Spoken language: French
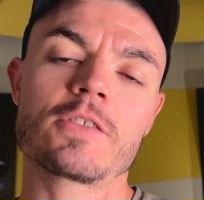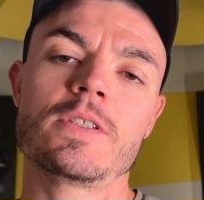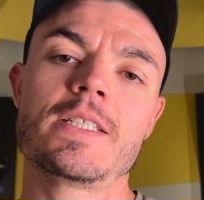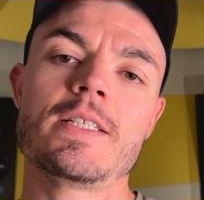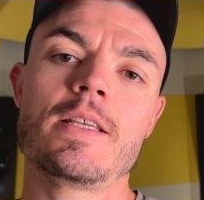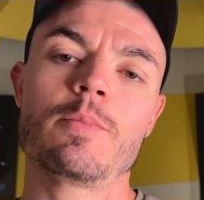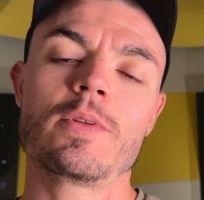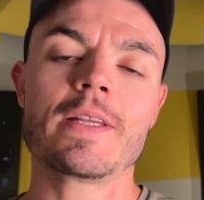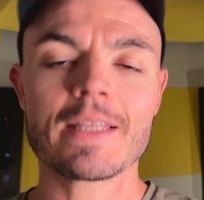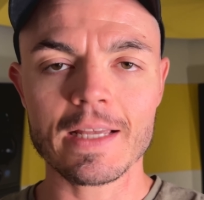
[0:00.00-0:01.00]
Je vais citer
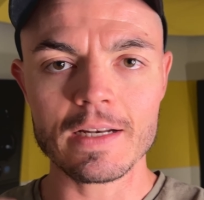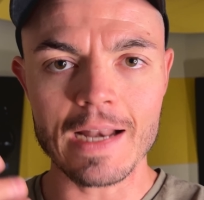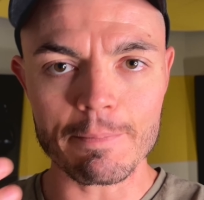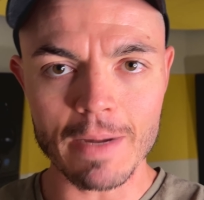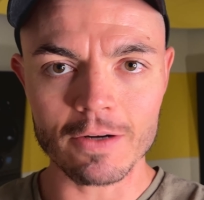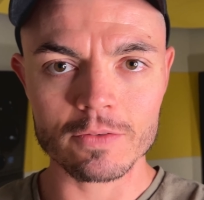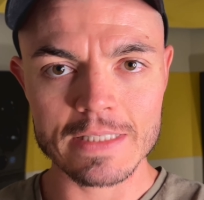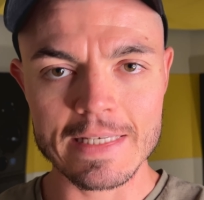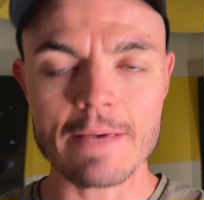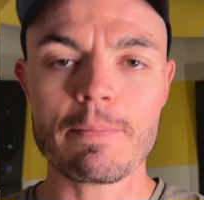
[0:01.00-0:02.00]
peut-être la
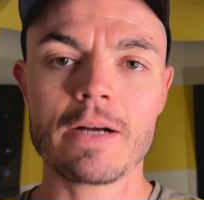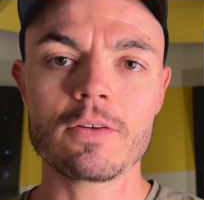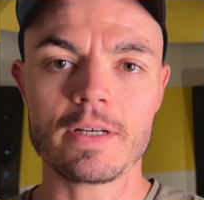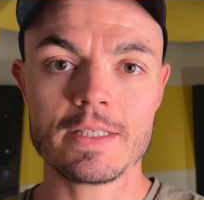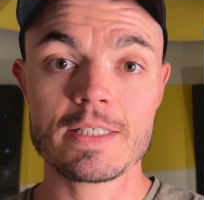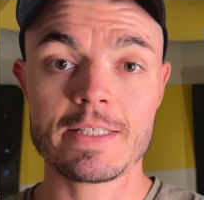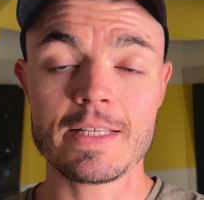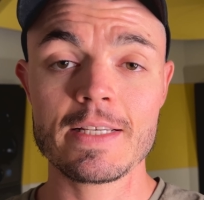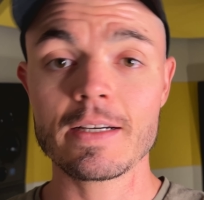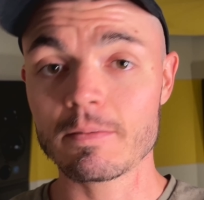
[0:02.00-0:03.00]
balance qui est pas correcte.
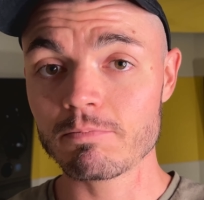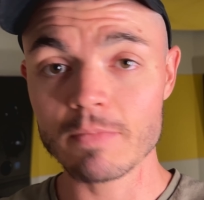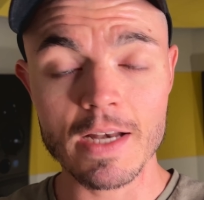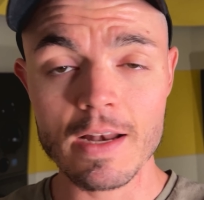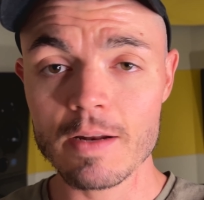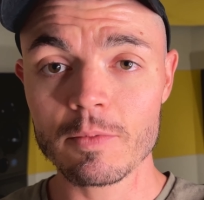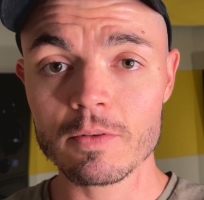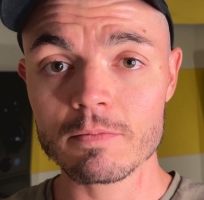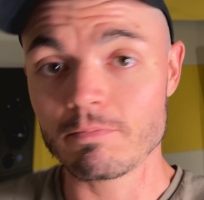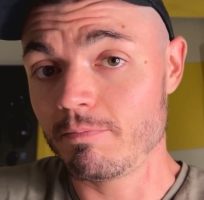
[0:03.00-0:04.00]
C'est-à-dire
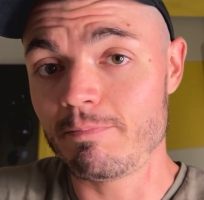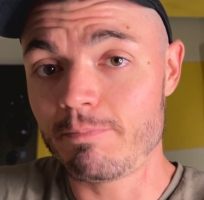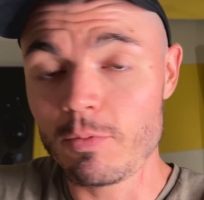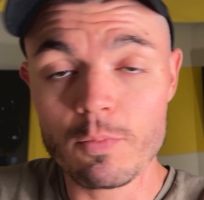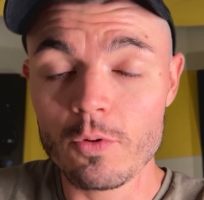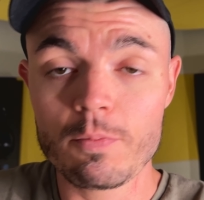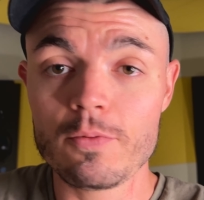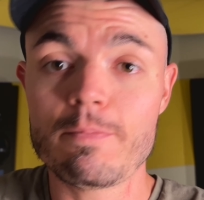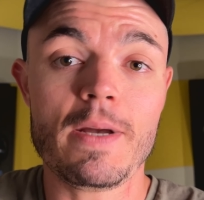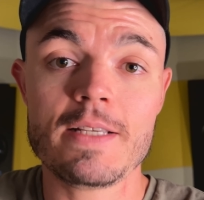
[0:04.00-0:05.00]
l'élément le
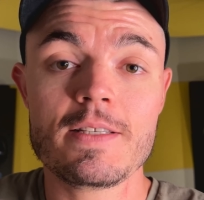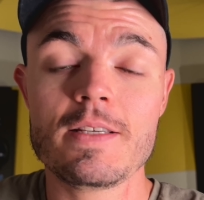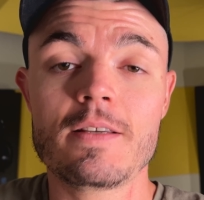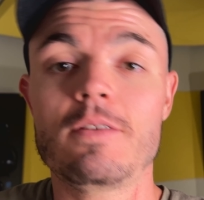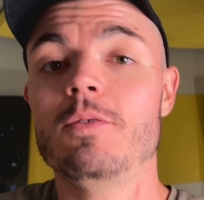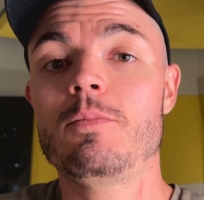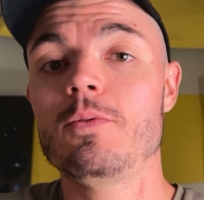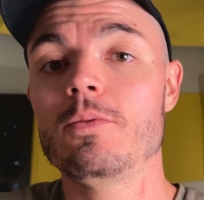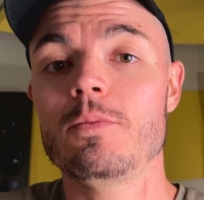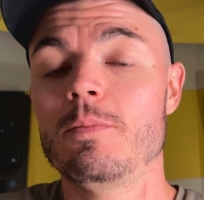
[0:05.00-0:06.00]
plus basique, le
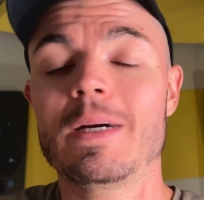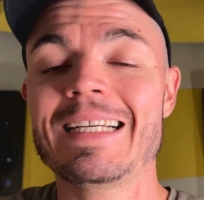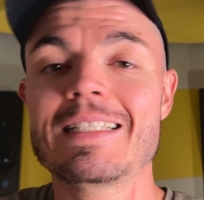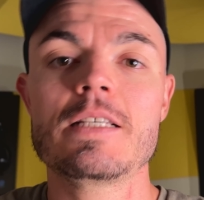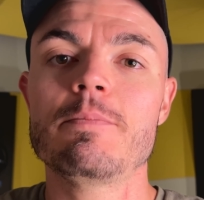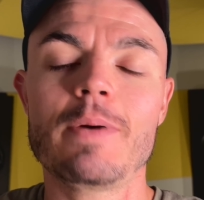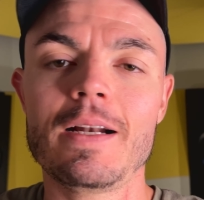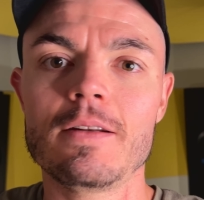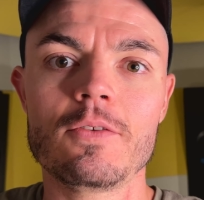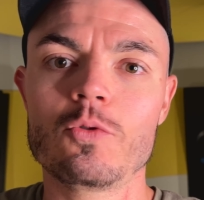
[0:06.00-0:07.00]
plus
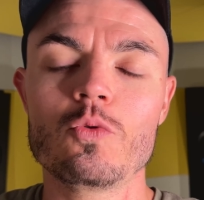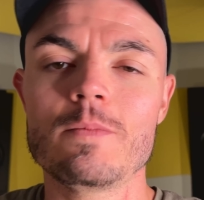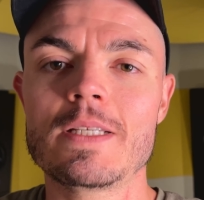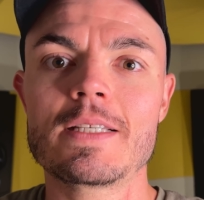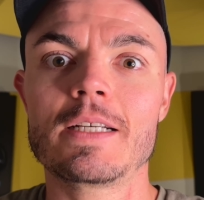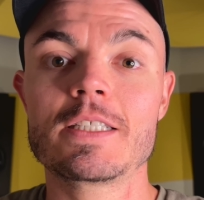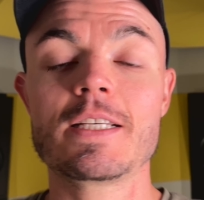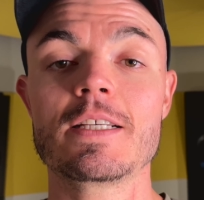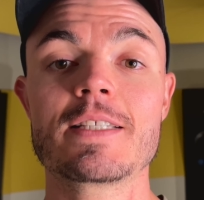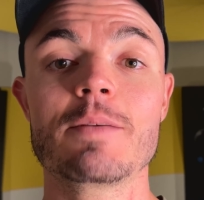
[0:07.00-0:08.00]
principal de tout mixage
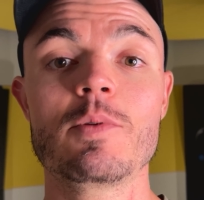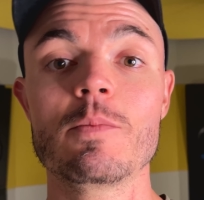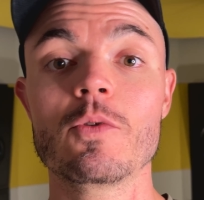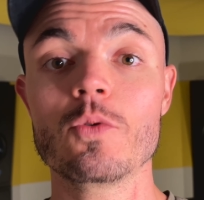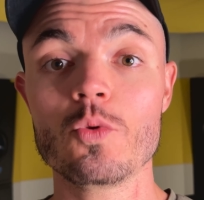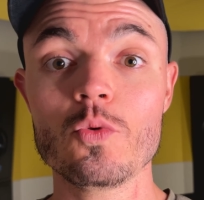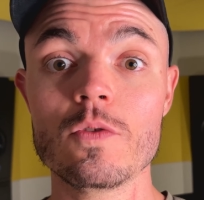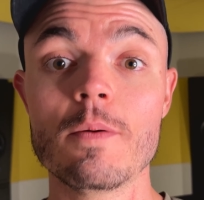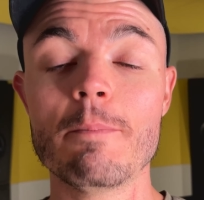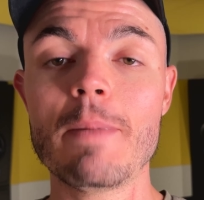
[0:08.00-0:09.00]
qui est simplement
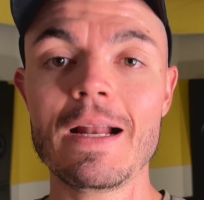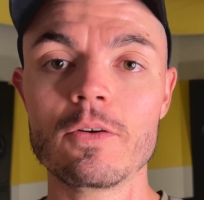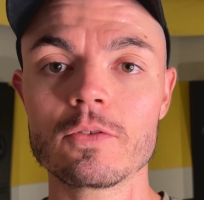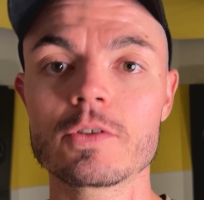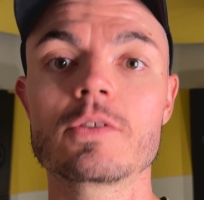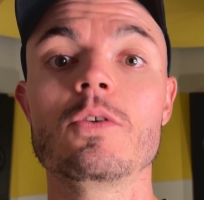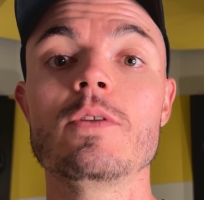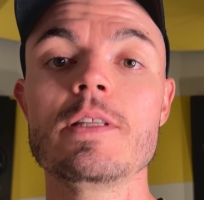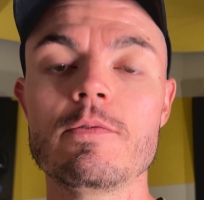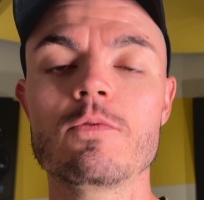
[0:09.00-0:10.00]
une balance,
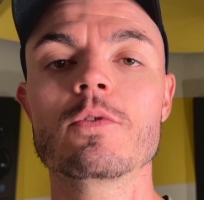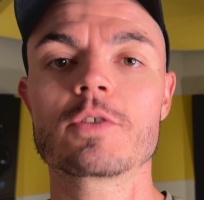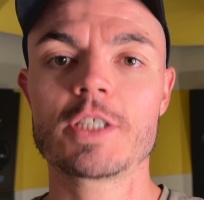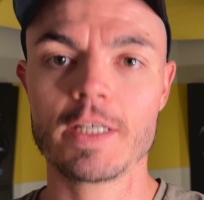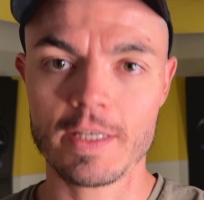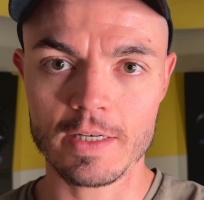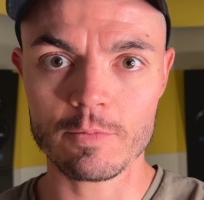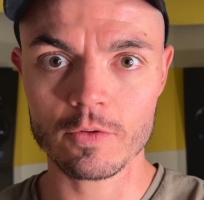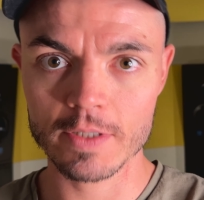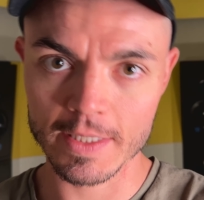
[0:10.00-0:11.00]
le niveau entre chaque
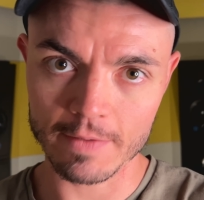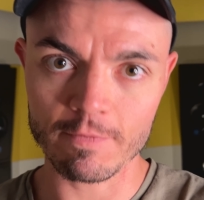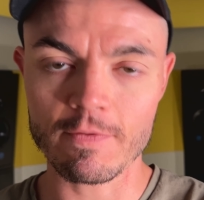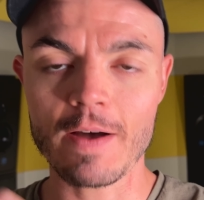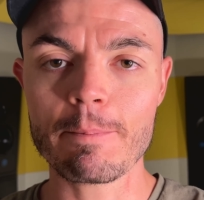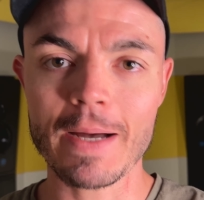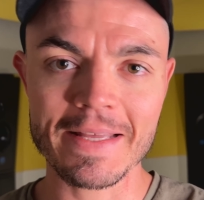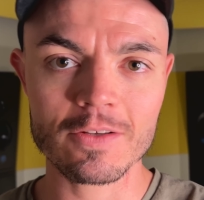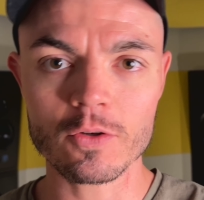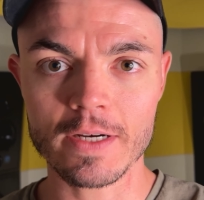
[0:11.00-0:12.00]
élément qui ne va
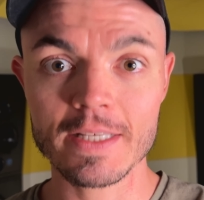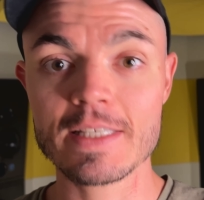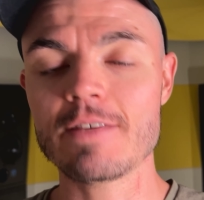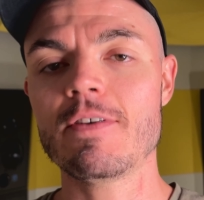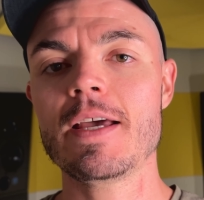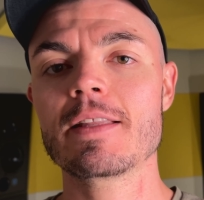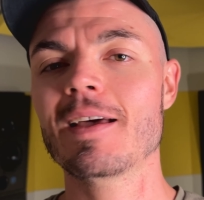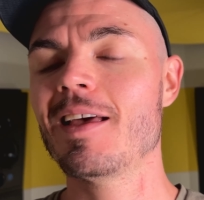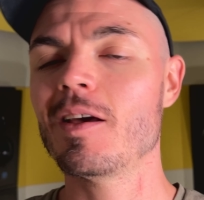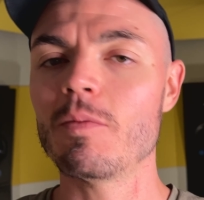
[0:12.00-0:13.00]
pas être correct, qui va
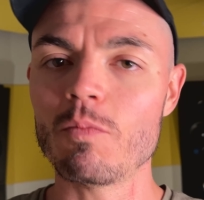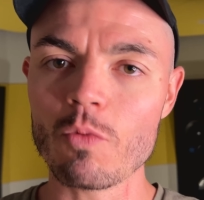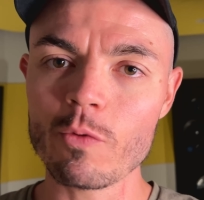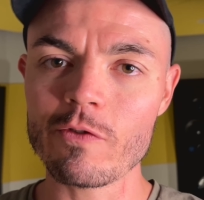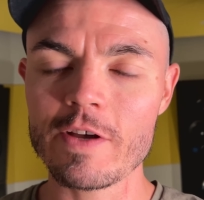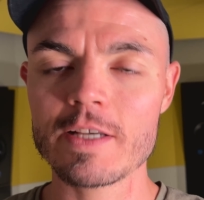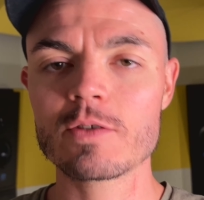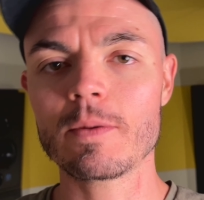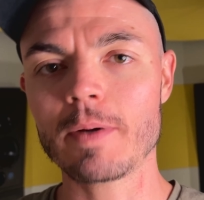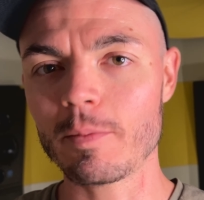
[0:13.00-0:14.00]
être mauvais,
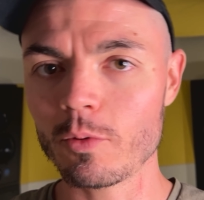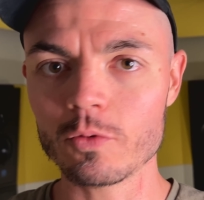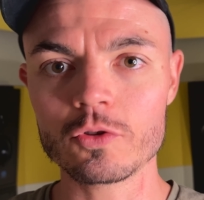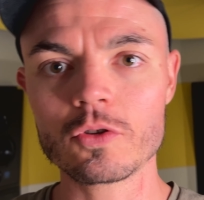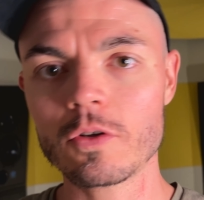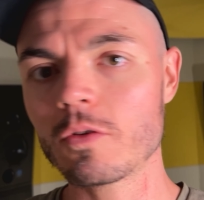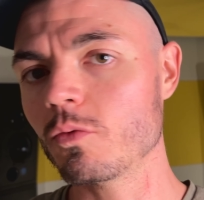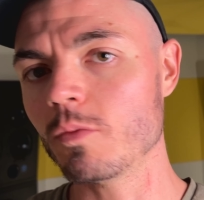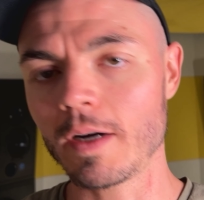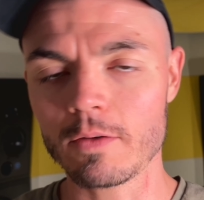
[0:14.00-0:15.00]
soit par rapport au genre
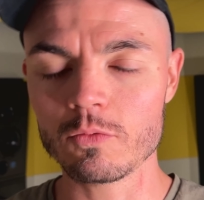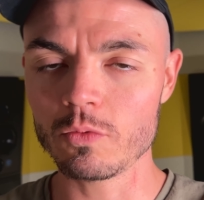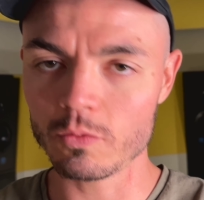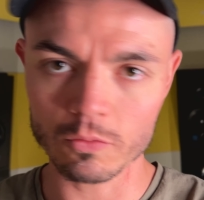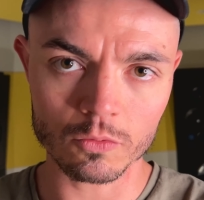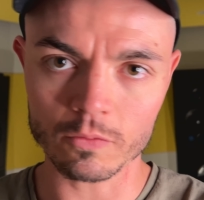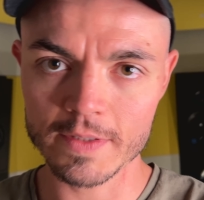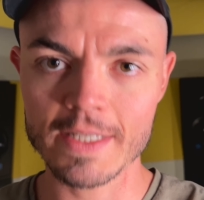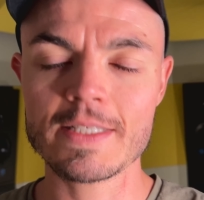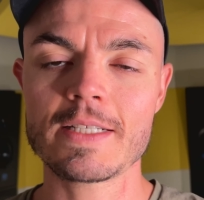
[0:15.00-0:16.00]
ou voilà, au,
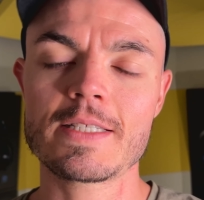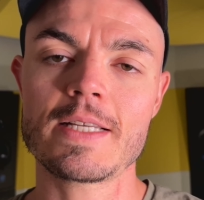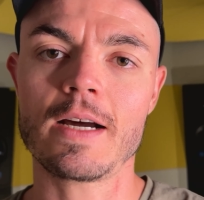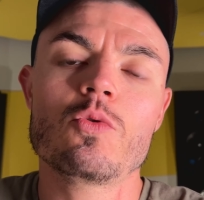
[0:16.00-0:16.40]
contexte, etc.